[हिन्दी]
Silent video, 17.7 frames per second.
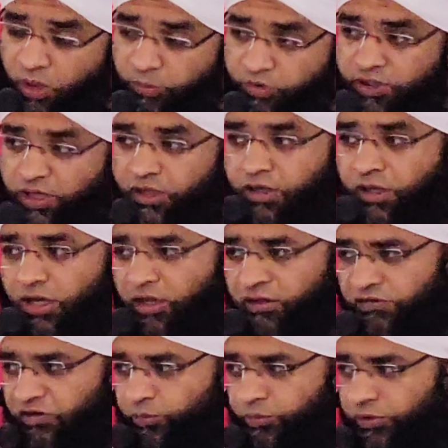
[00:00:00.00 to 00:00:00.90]
का मिनल
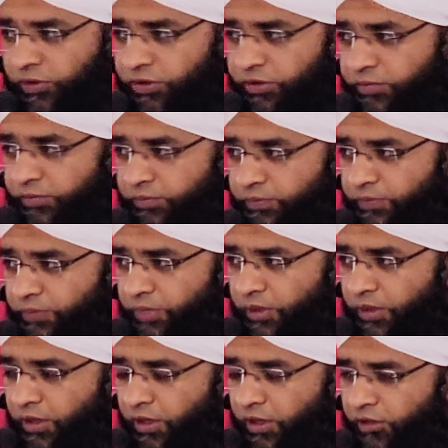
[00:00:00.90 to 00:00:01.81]
काजिबिन
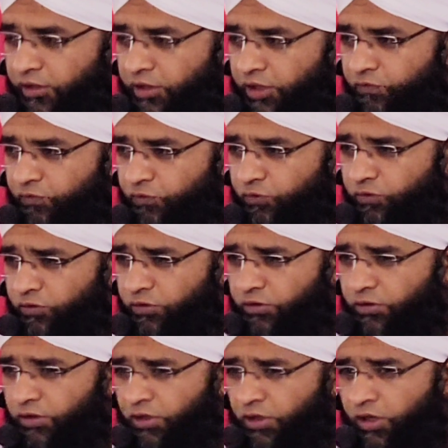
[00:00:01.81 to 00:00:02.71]
ए दाऊद
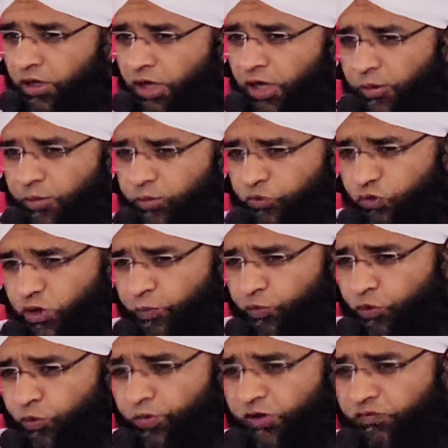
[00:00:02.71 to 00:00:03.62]
हम तो
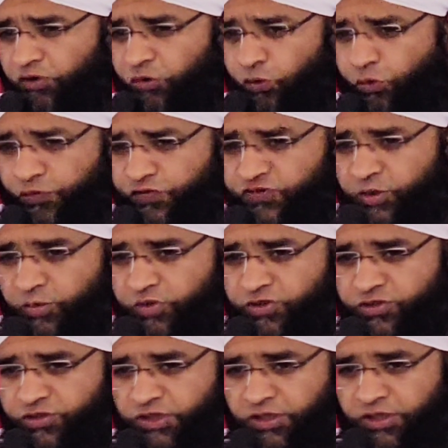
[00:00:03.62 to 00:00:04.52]
आपको बेवकूफ़
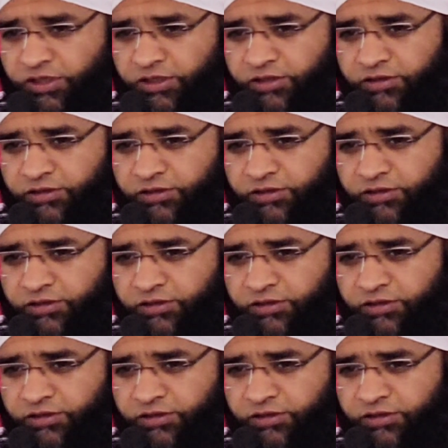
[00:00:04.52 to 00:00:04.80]
समझते हैं